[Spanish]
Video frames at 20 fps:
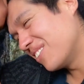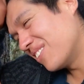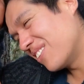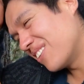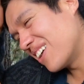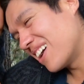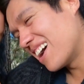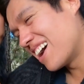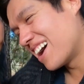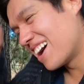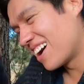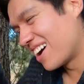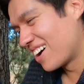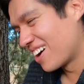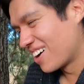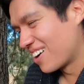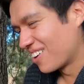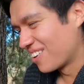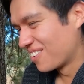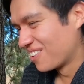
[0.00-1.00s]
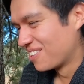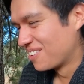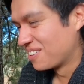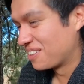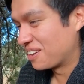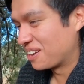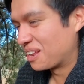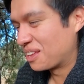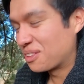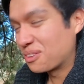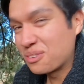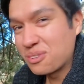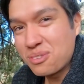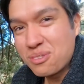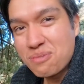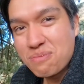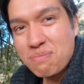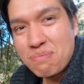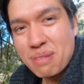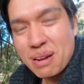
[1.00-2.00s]
Wow. Le
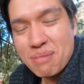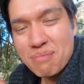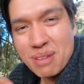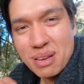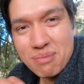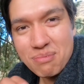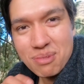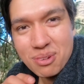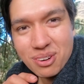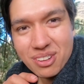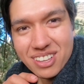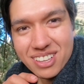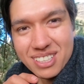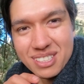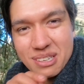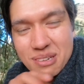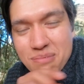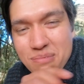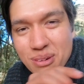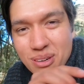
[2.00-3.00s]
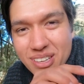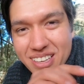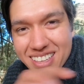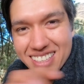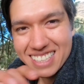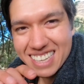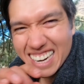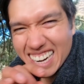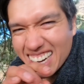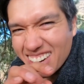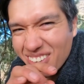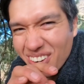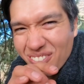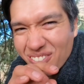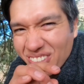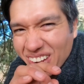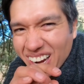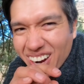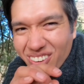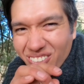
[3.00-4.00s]
doy un primer mordisco porque ya no
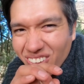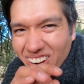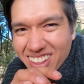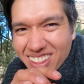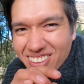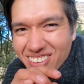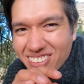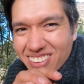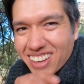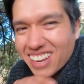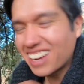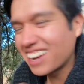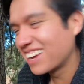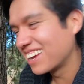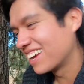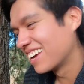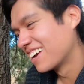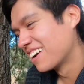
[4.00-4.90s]
me aguanto ya.